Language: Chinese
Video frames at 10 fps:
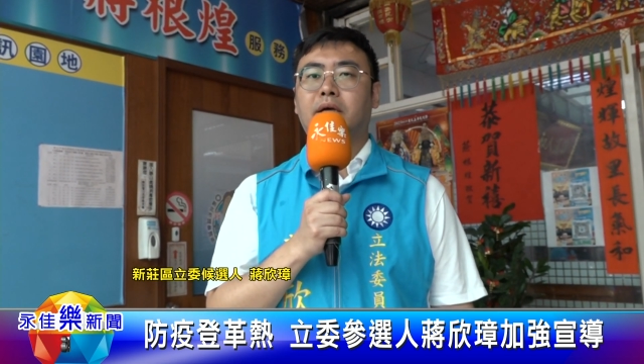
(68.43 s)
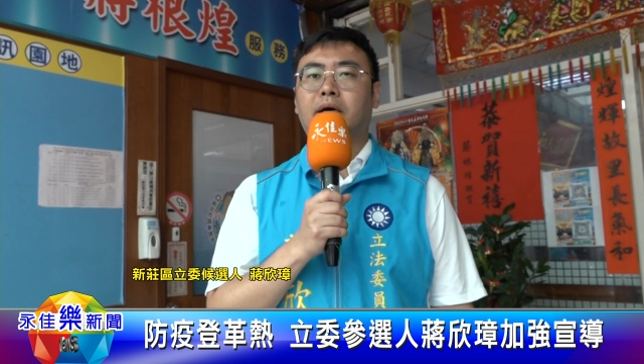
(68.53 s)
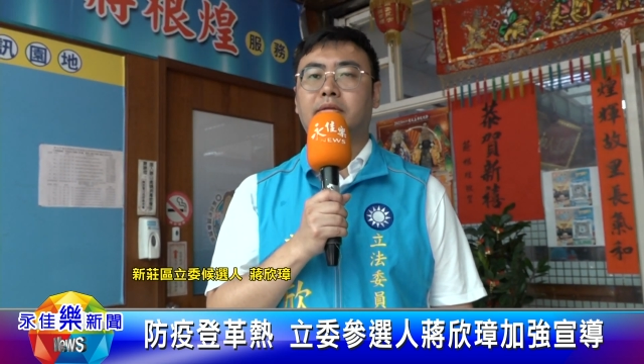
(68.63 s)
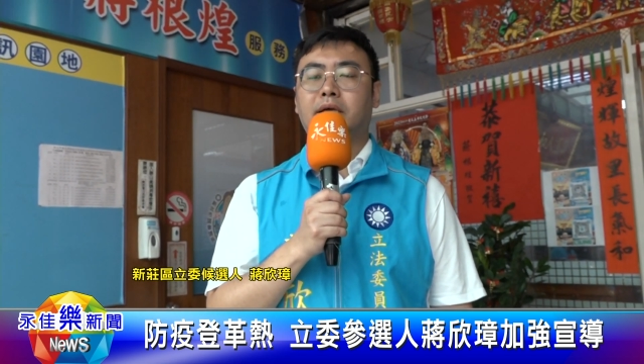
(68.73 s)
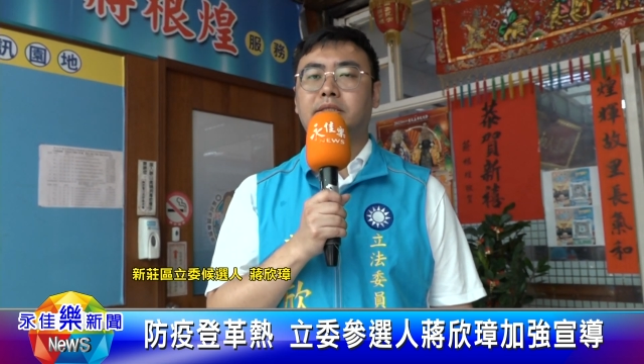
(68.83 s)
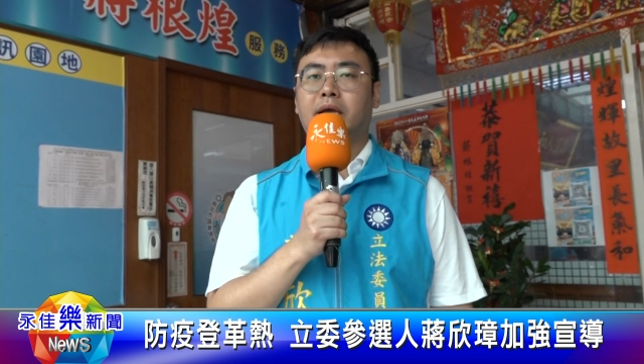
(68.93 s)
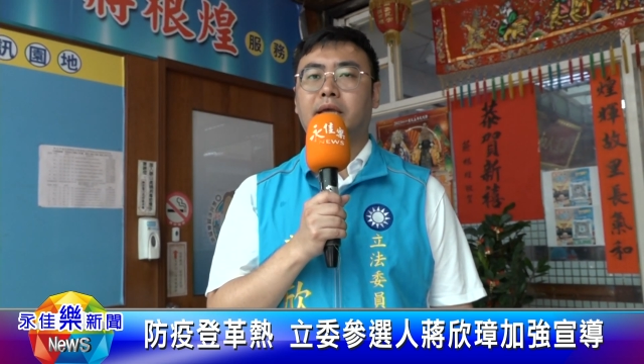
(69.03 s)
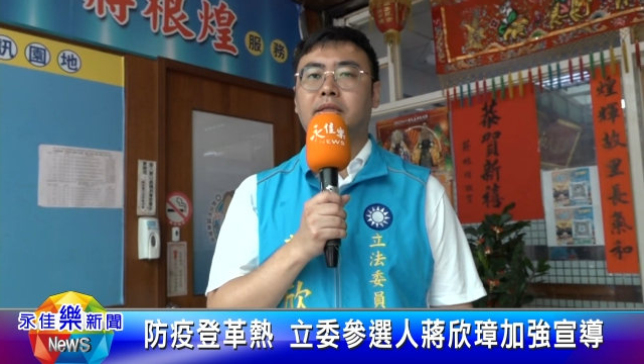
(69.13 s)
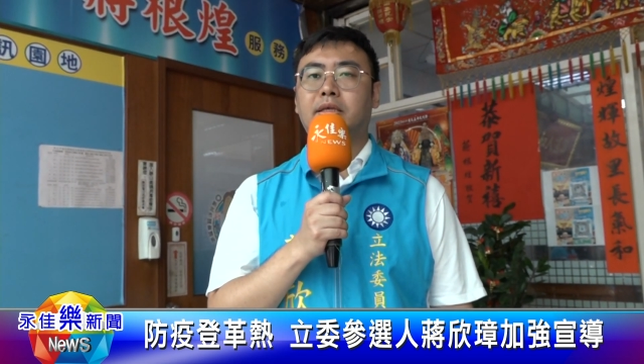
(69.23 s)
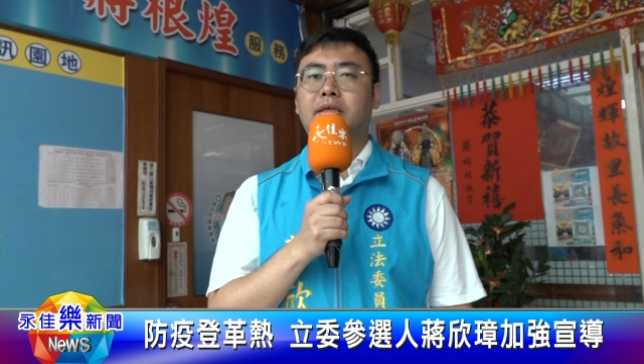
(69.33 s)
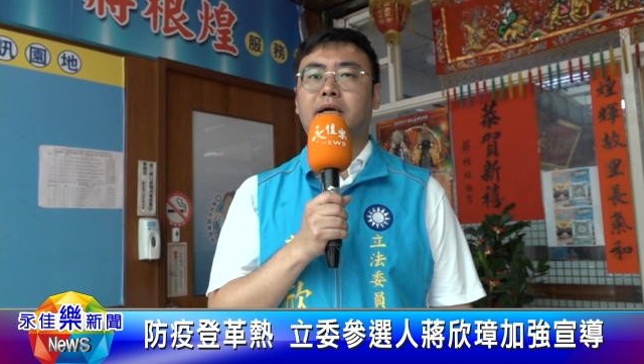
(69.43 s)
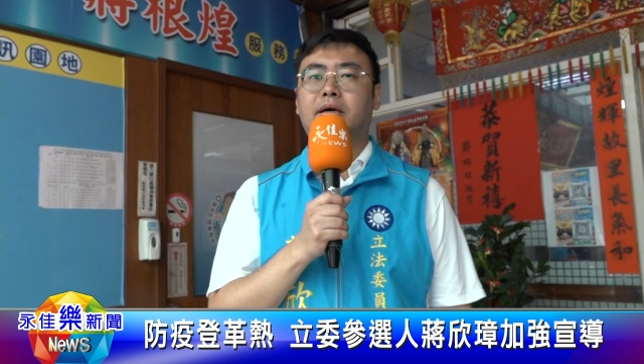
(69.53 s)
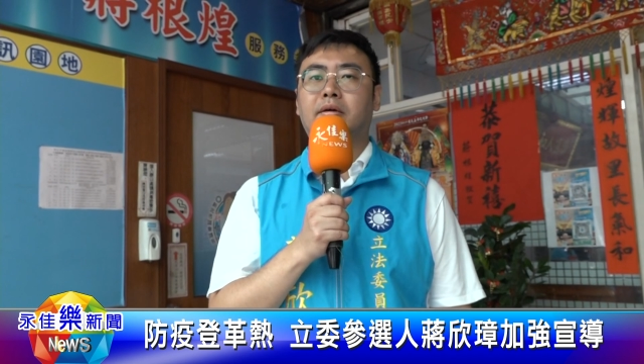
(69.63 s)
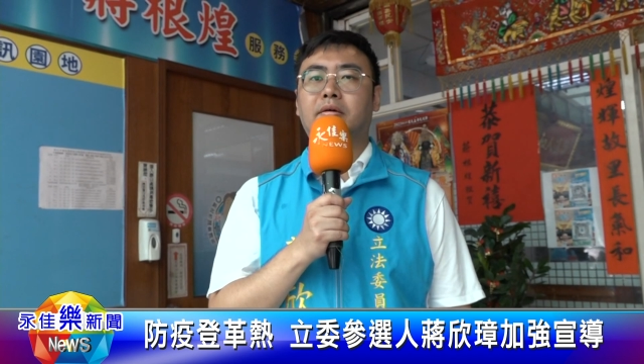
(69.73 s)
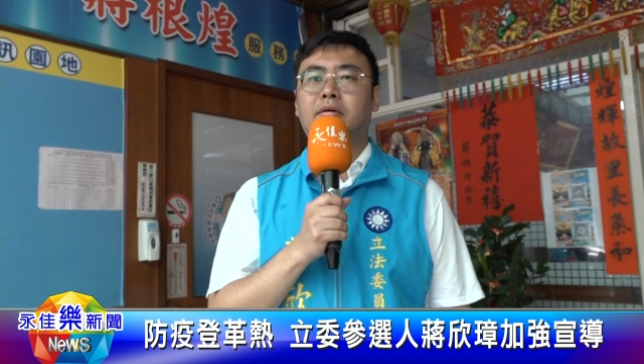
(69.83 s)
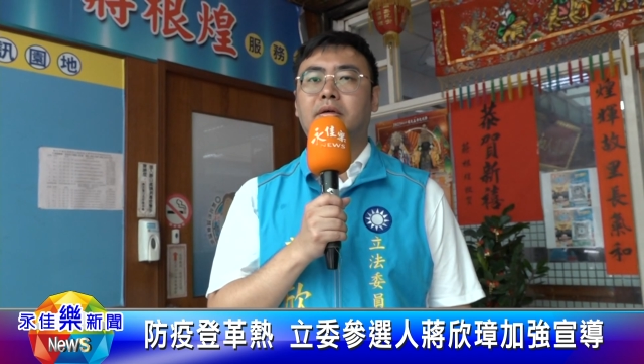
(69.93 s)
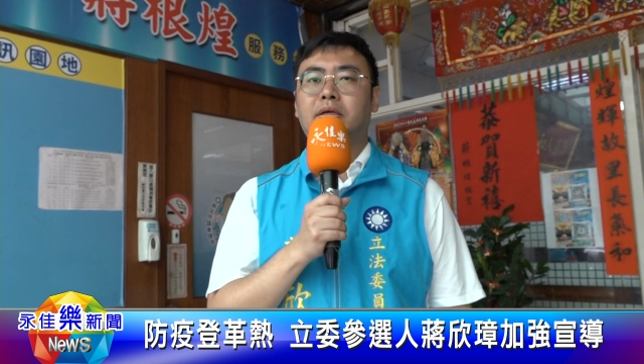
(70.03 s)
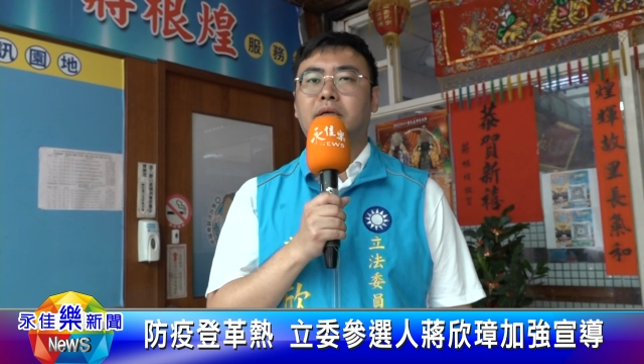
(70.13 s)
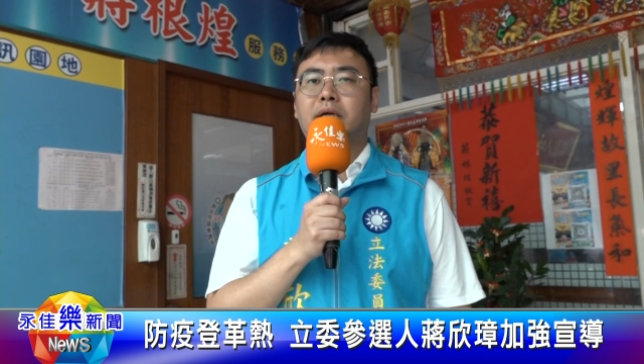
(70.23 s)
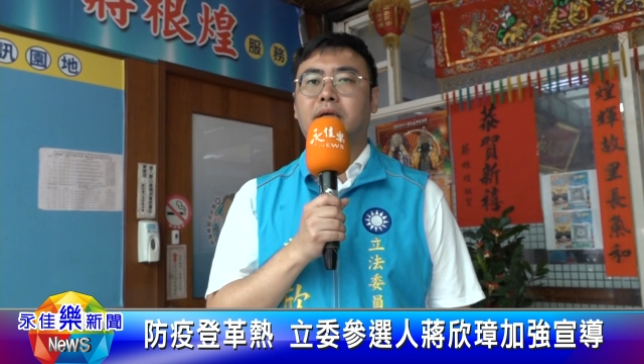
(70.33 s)
好，大家一定要
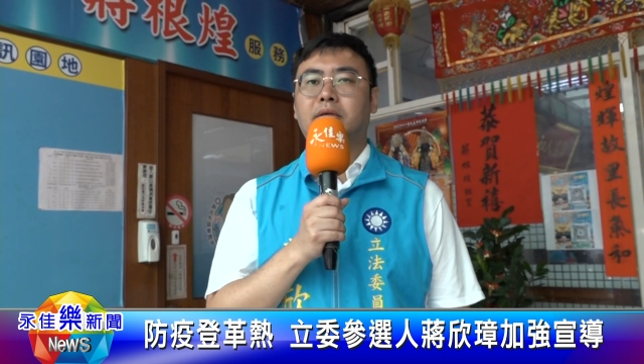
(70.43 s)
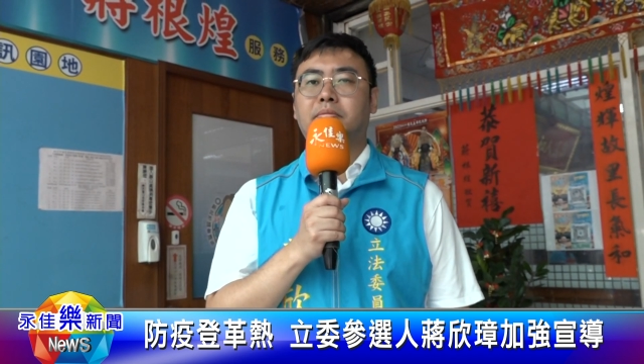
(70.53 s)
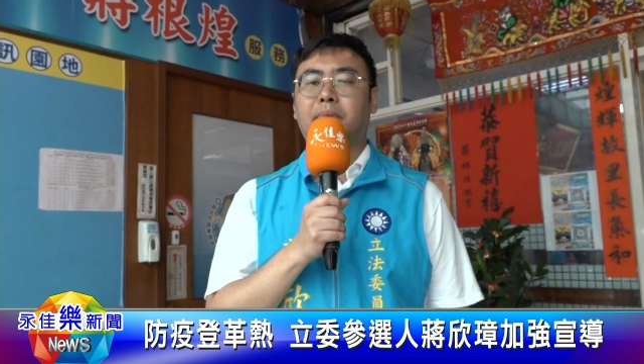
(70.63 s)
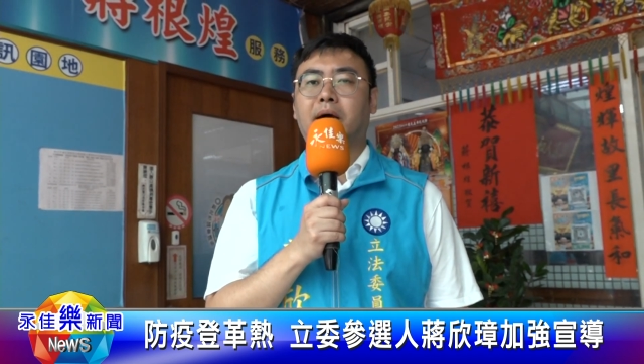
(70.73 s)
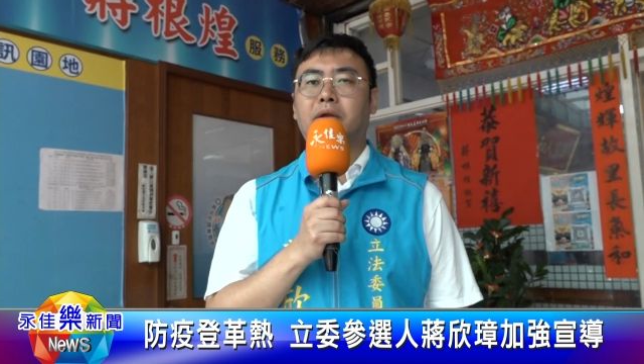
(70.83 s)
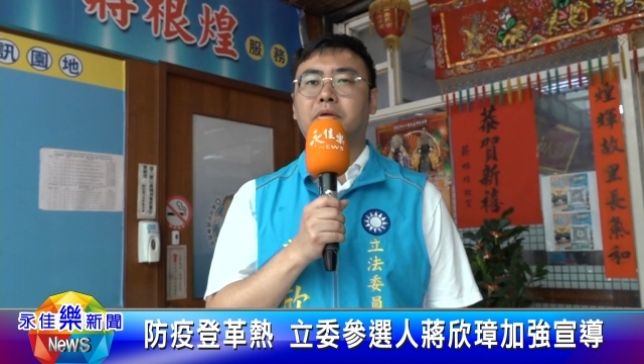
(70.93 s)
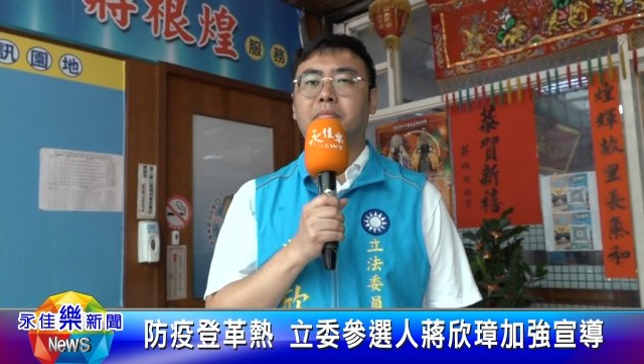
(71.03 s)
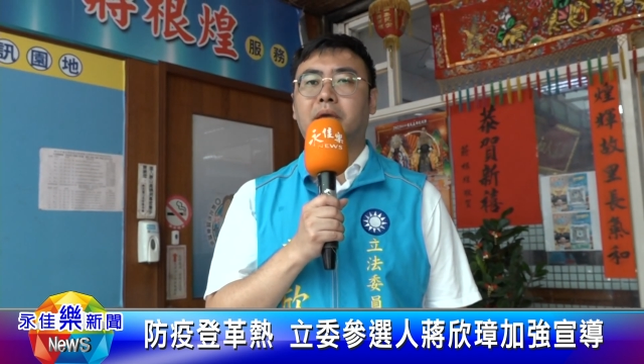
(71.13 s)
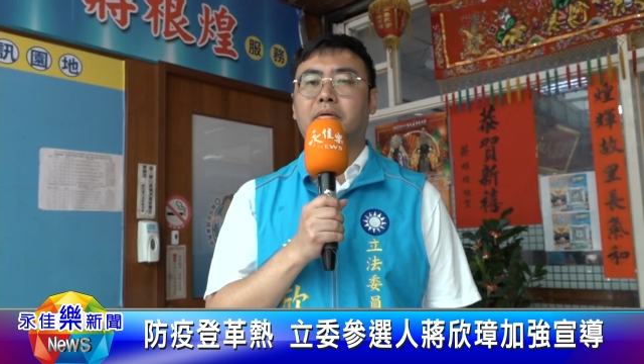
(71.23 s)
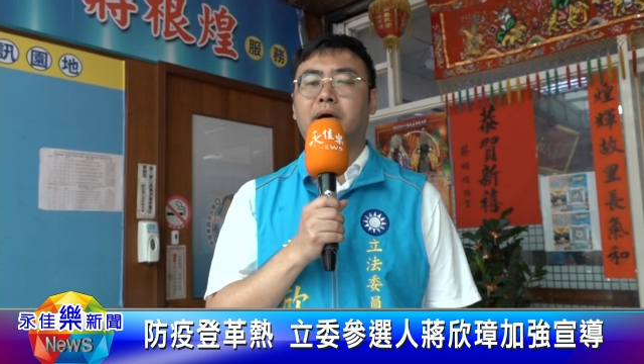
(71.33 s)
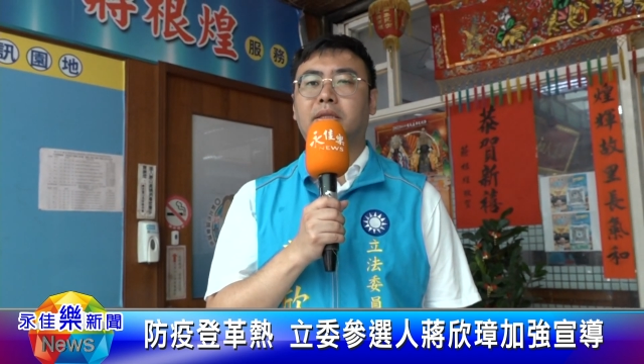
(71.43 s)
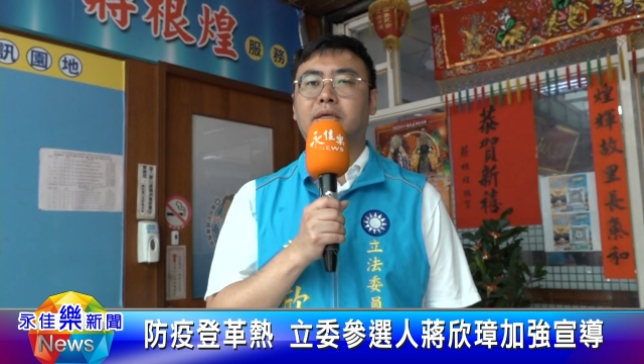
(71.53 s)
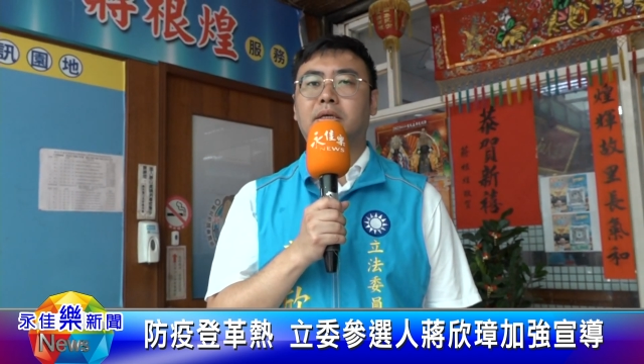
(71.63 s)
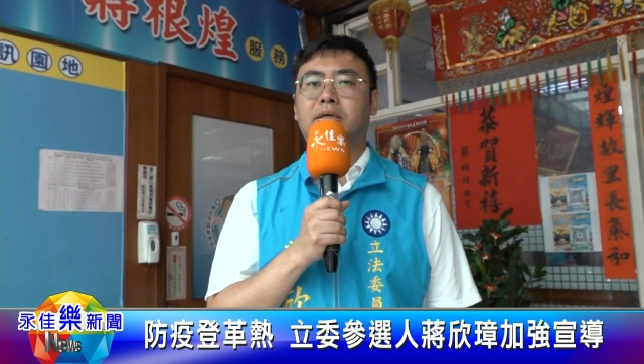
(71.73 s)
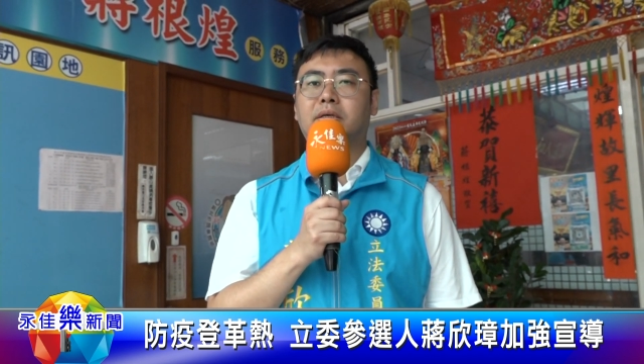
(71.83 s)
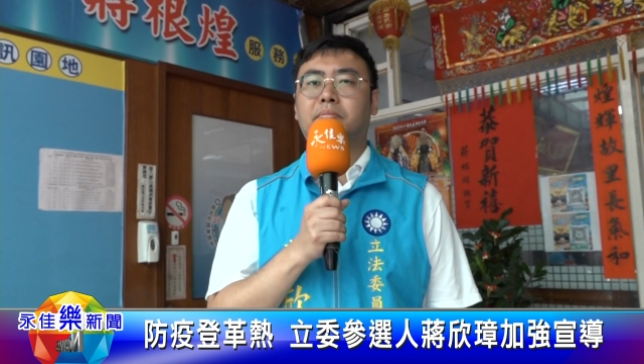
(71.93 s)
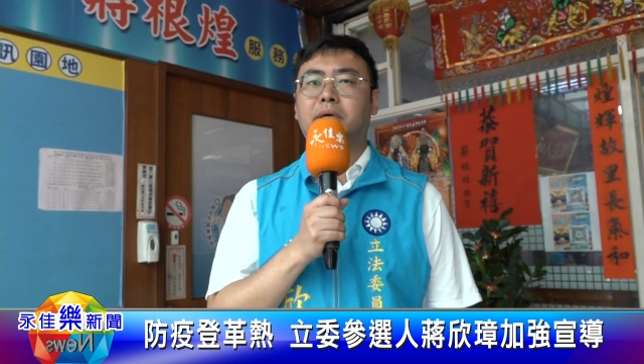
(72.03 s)
把绿美化的